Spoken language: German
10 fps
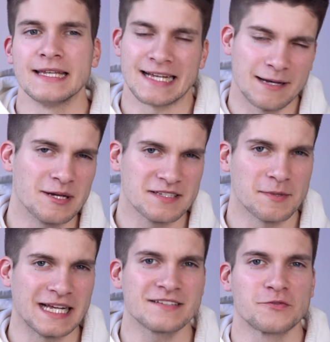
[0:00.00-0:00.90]
Da kann man jetzt
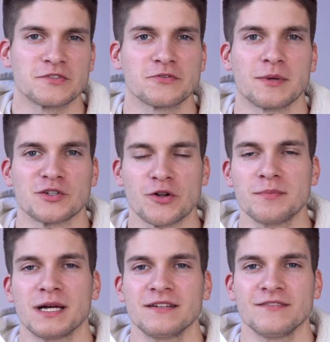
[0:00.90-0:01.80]
mal ganz kurz drüber
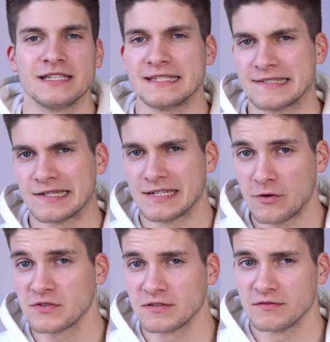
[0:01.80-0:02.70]
stolpern, weil diese
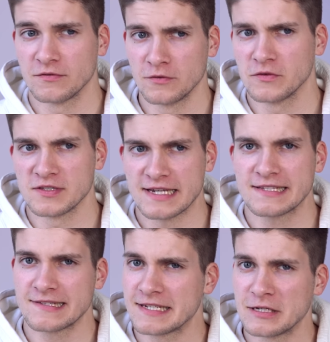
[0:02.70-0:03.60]

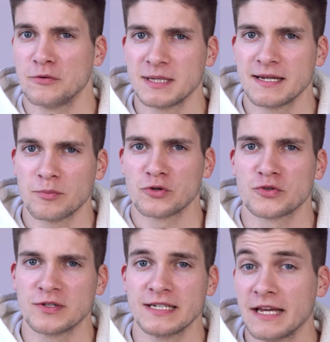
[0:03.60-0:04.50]
1065 Kilometer pro
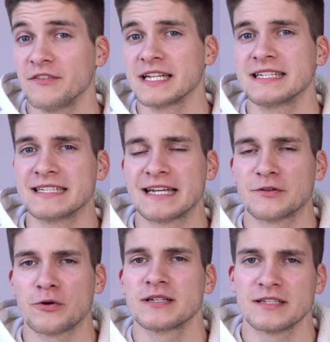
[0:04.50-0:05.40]
Stunde, der Wert liegt ja
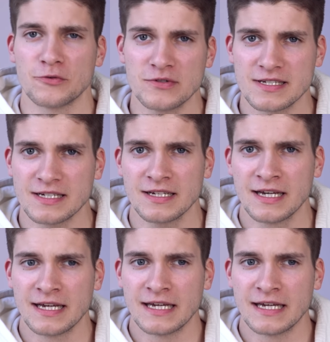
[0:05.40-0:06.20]
deutlich unter